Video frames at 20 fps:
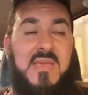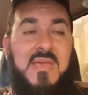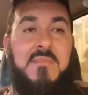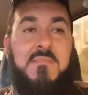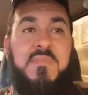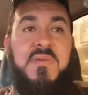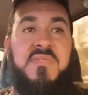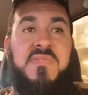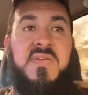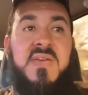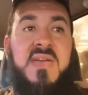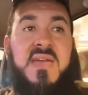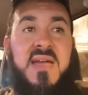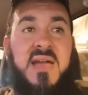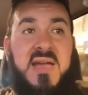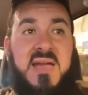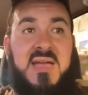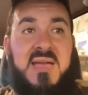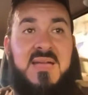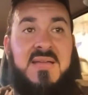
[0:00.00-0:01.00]
Empecé
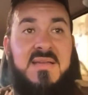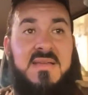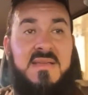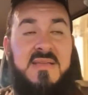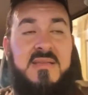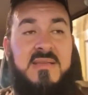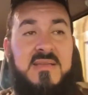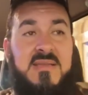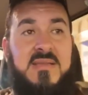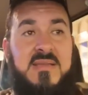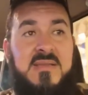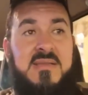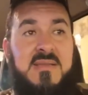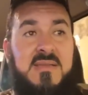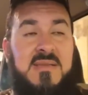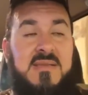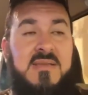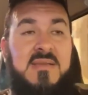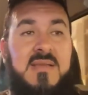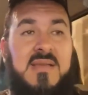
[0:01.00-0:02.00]
a
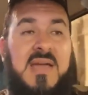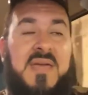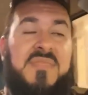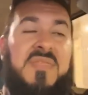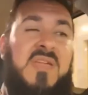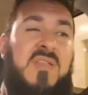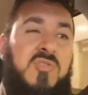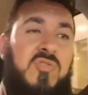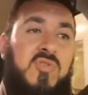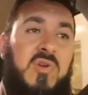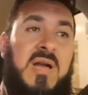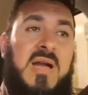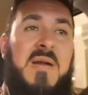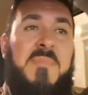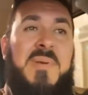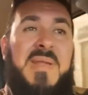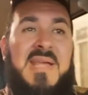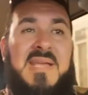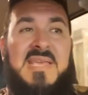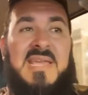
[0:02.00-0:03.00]
hacer
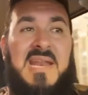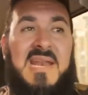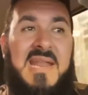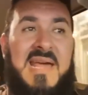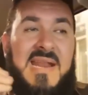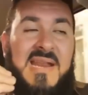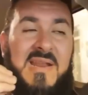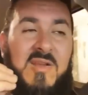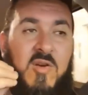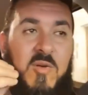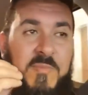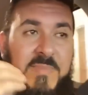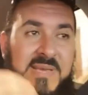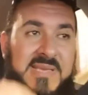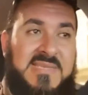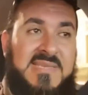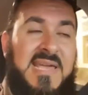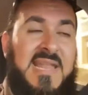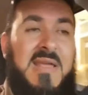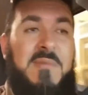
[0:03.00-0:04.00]
dua para que Allah
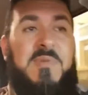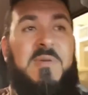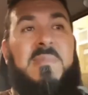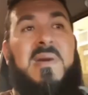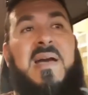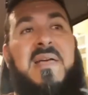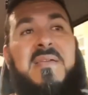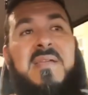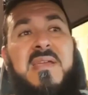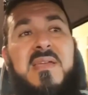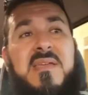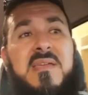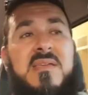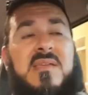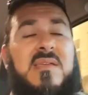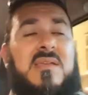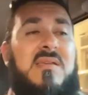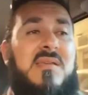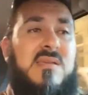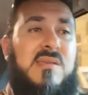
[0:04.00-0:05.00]
recompensara a mi madre
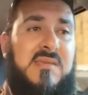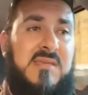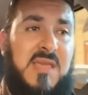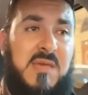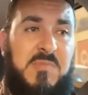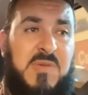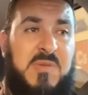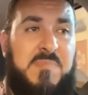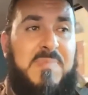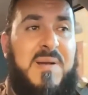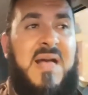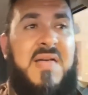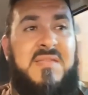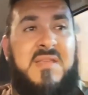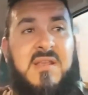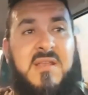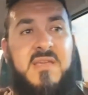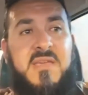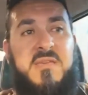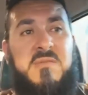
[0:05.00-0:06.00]
y a mi
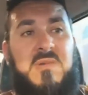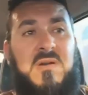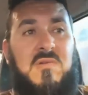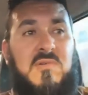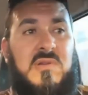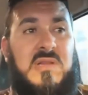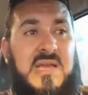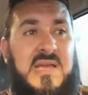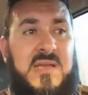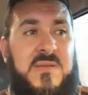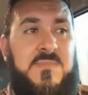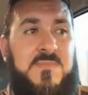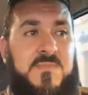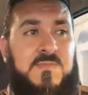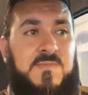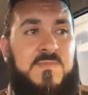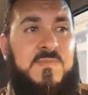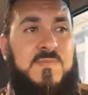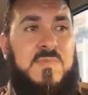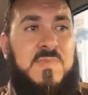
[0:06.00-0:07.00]
padre, rahimahullah,
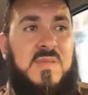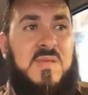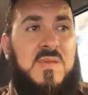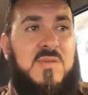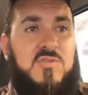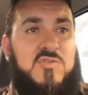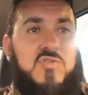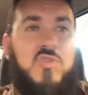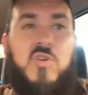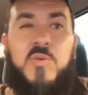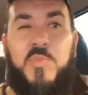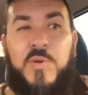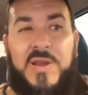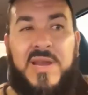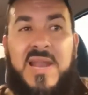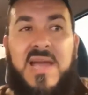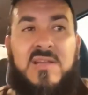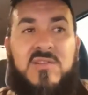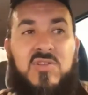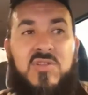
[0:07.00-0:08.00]
solo por
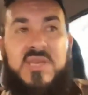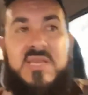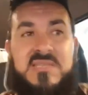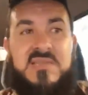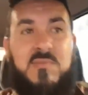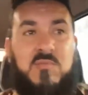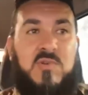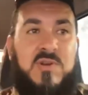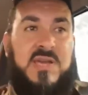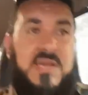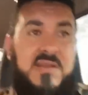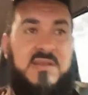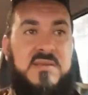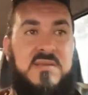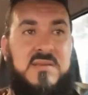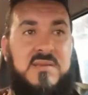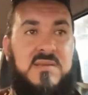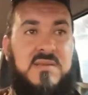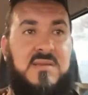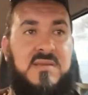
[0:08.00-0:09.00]
el acto de esa mujer.
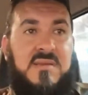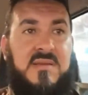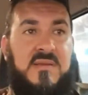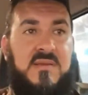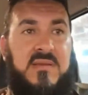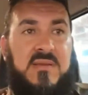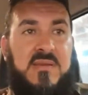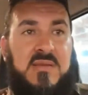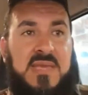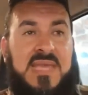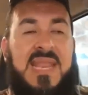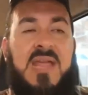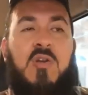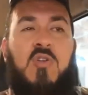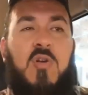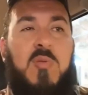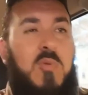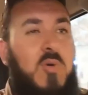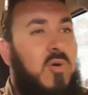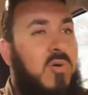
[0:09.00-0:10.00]
Eran
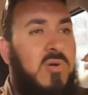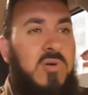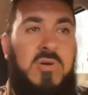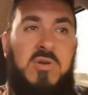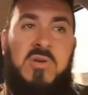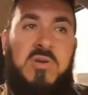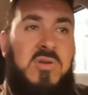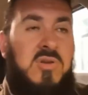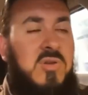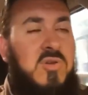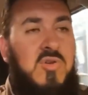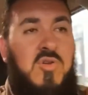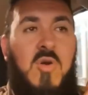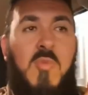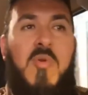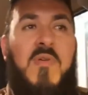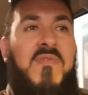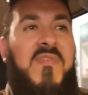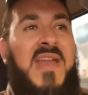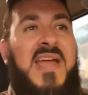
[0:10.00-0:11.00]
como,
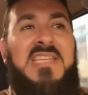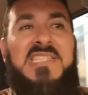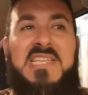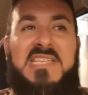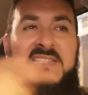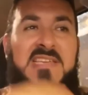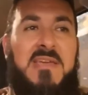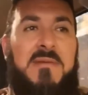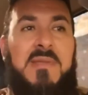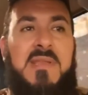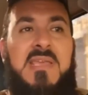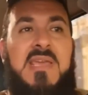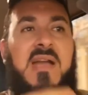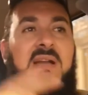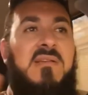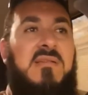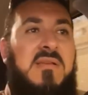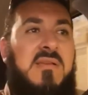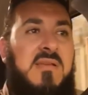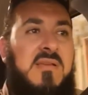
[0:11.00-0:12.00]
como flashes que
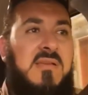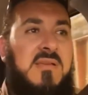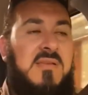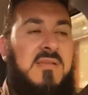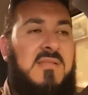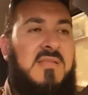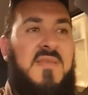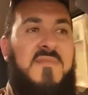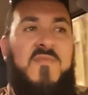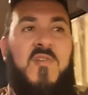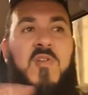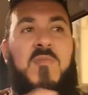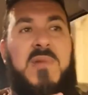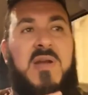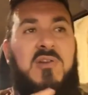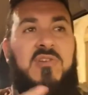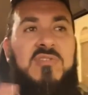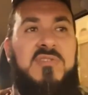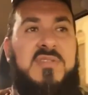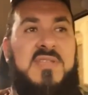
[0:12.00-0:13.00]
venían de
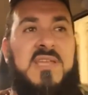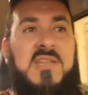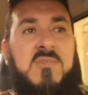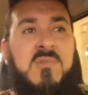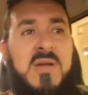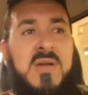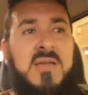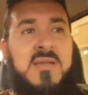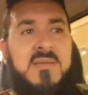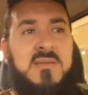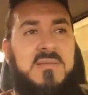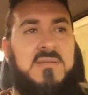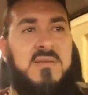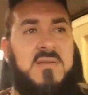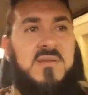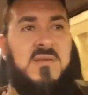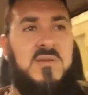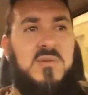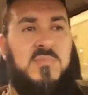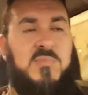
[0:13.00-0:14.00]
forma continua
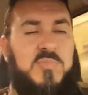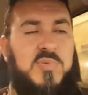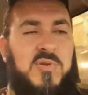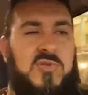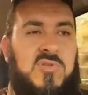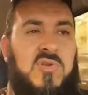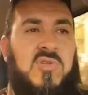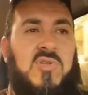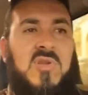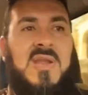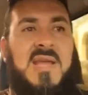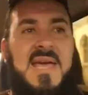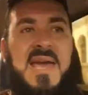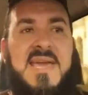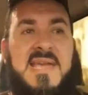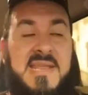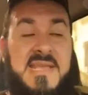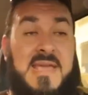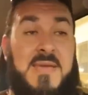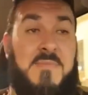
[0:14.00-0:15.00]
por todo el
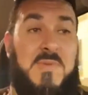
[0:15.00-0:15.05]
jair